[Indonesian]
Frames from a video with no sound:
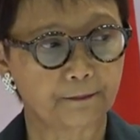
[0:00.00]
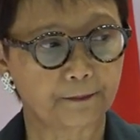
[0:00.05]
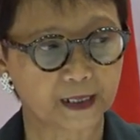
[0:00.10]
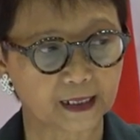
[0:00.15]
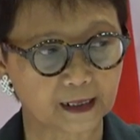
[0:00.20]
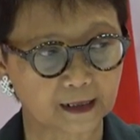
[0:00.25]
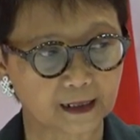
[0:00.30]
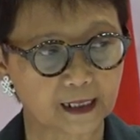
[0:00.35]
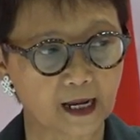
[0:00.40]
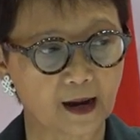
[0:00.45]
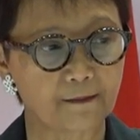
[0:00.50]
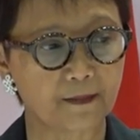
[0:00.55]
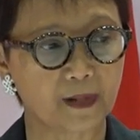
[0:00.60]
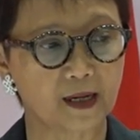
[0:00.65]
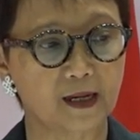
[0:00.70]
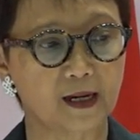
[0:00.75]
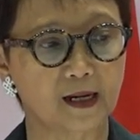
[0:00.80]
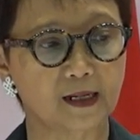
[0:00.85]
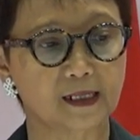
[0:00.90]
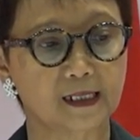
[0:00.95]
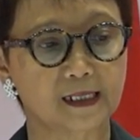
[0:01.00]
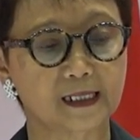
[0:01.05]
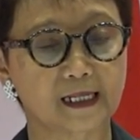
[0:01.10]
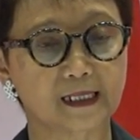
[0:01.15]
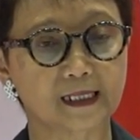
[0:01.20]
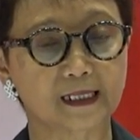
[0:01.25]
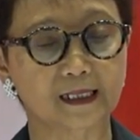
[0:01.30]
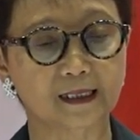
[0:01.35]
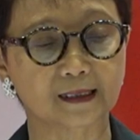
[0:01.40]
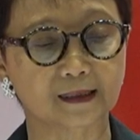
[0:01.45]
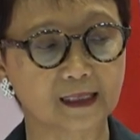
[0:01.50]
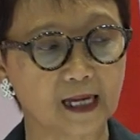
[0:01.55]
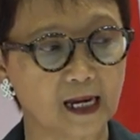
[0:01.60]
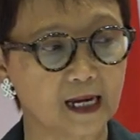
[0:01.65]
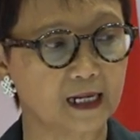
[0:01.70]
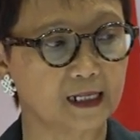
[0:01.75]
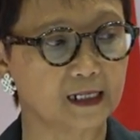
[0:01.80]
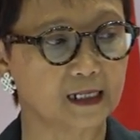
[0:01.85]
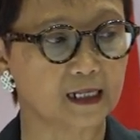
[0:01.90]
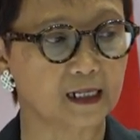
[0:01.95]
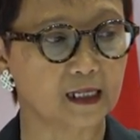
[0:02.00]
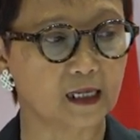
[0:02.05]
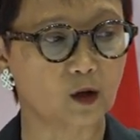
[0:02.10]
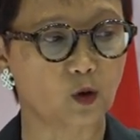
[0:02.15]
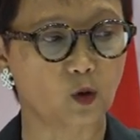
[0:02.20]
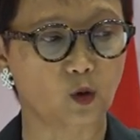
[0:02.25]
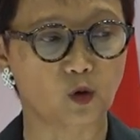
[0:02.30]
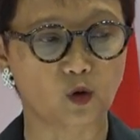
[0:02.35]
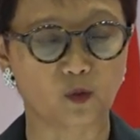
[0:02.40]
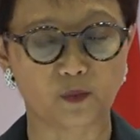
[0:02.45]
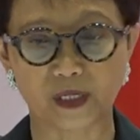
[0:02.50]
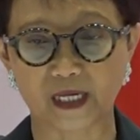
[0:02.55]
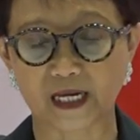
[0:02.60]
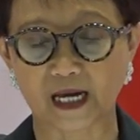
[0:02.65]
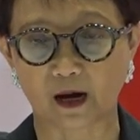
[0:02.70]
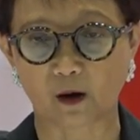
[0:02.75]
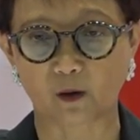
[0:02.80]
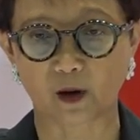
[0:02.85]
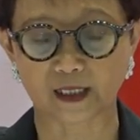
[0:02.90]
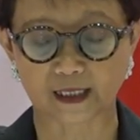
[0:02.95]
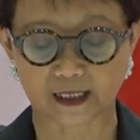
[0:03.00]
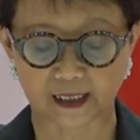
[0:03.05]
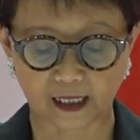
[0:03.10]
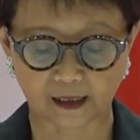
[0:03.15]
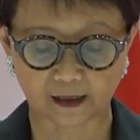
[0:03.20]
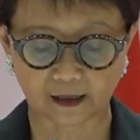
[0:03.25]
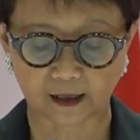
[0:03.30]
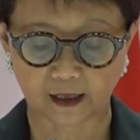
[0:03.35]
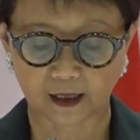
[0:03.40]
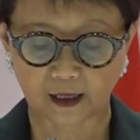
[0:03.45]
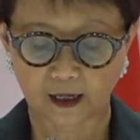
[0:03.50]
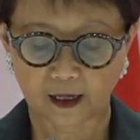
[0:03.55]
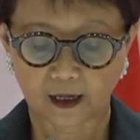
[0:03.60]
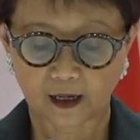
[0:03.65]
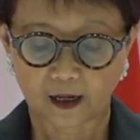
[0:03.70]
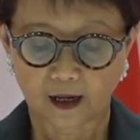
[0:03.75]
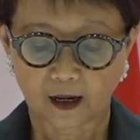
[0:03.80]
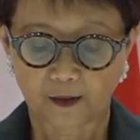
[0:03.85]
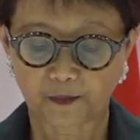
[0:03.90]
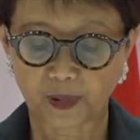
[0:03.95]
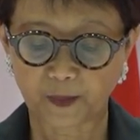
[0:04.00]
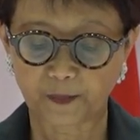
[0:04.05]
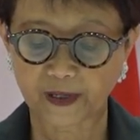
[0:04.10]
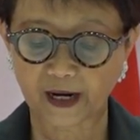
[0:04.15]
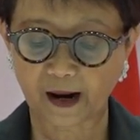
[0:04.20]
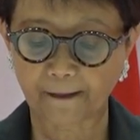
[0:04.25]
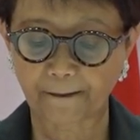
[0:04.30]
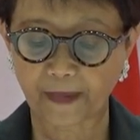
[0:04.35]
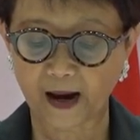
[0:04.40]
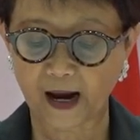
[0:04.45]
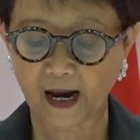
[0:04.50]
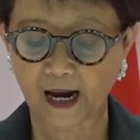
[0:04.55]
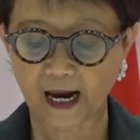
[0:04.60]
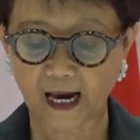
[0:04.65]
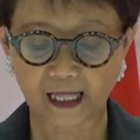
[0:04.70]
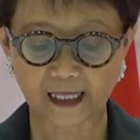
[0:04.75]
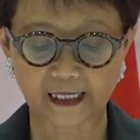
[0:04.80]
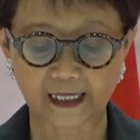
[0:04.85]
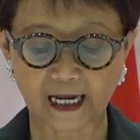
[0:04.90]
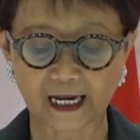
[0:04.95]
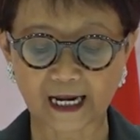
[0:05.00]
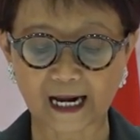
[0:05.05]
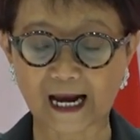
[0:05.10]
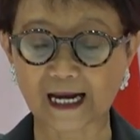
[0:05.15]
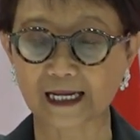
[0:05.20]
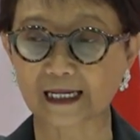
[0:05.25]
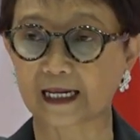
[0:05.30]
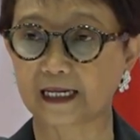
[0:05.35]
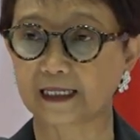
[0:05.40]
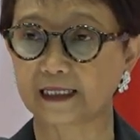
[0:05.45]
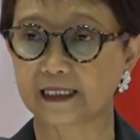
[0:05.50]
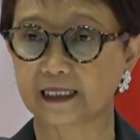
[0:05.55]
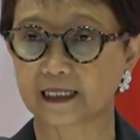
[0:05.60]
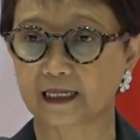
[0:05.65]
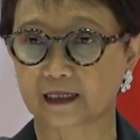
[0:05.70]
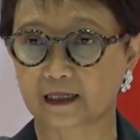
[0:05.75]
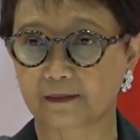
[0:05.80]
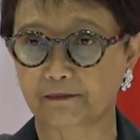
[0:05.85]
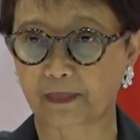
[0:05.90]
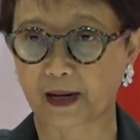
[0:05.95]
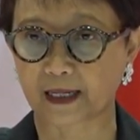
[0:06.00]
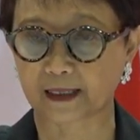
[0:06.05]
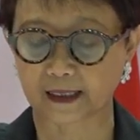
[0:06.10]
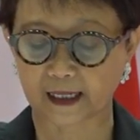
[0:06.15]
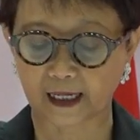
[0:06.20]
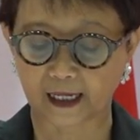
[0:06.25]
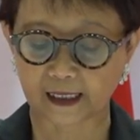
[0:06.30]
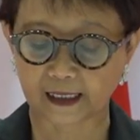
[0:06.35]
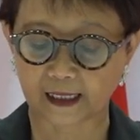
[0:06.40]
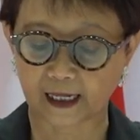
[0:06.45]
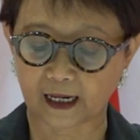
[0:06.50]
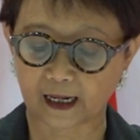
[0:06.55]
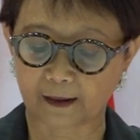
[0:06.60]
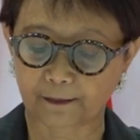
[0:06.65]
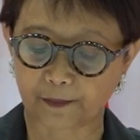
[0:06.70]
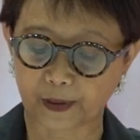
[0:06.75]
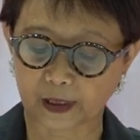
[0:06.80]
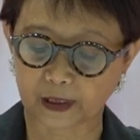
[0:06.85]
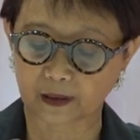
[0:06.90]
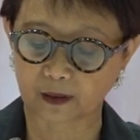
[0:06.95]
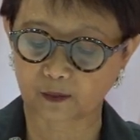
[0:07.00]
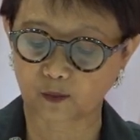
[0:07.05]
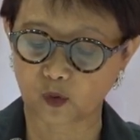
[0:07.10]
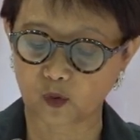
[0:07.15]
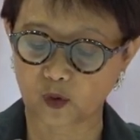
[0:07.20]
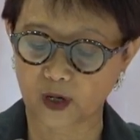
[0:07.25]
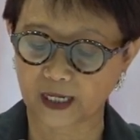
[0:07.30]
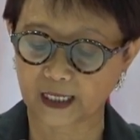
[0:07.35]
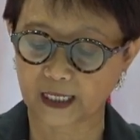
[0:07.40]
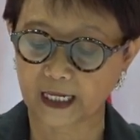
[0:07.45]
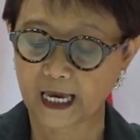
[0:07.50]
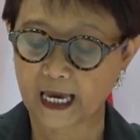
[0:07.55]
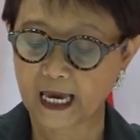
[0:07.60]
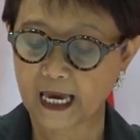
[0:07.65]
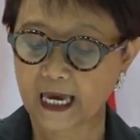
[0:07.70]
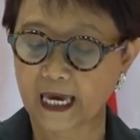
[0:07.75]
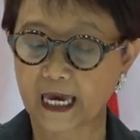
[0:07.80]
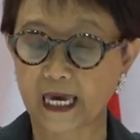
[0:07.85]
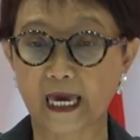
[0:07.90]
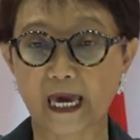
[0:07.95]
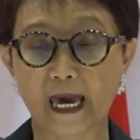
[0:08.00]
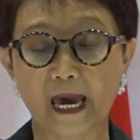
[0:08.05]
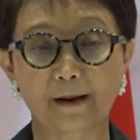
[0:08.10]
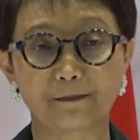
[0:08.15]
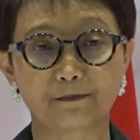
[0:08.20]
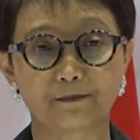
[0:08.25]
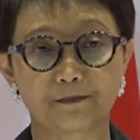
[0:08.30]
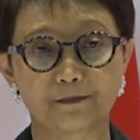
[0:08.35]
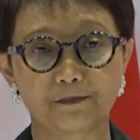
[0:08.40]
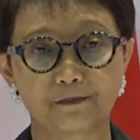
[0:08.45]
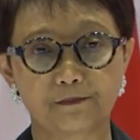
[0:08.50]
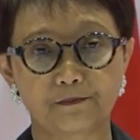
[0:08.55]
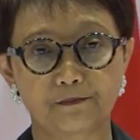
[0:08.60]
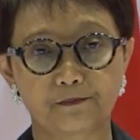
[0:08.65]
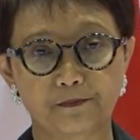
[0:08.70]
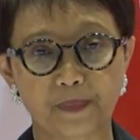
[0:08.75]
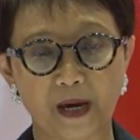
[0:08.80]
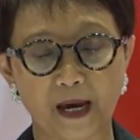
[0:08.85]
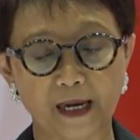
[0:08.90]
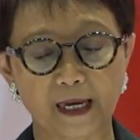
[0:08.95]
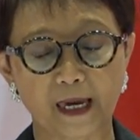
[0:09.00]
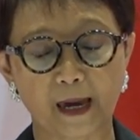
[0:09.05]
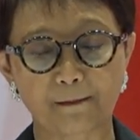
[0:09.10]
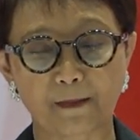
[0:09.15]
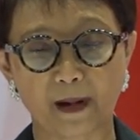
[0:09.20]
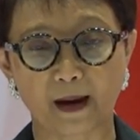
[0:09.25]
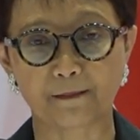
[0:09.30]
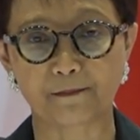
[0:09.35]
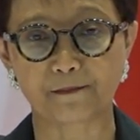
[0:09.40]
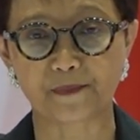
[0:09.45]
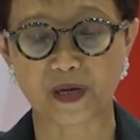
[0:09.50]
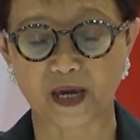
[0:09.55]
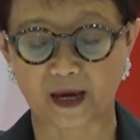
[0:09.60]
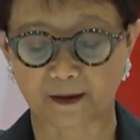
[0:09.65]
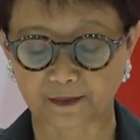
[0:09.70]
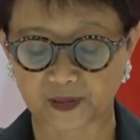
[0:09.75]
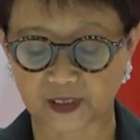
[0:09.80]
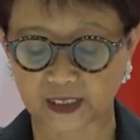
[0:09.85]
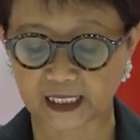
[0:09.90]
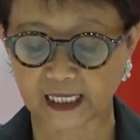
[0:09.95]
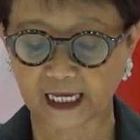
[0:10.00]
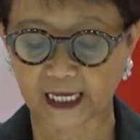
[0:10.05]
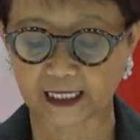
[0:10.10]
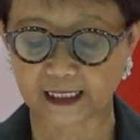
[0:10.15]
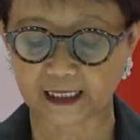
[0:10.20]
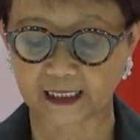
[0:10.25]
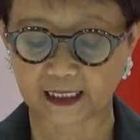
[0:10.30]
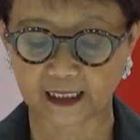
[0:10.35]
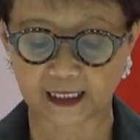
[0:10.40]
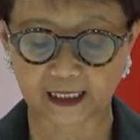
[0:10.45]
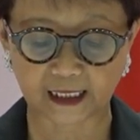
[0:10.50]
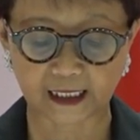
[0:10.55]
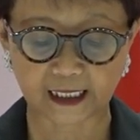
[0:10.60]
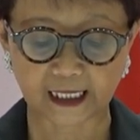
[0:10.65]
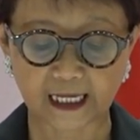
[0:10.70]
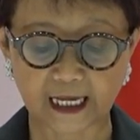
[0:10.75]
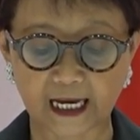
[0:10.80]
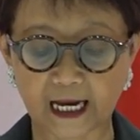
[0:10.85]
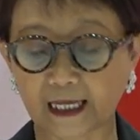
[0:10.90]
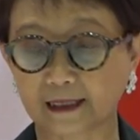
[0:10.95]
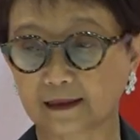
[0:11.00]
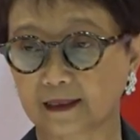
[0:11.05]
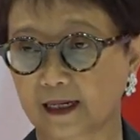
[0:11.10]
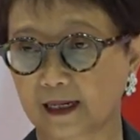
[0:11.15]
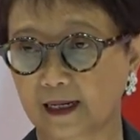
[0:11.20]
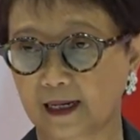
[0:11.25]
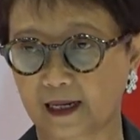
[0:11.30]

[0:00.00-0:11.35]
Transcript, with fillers: perdamaian dan ketahanan ekonomi kawasan, beberapa hal yang akan dikedepankan dalam pertemuan EM, EMMPMC kali ini antara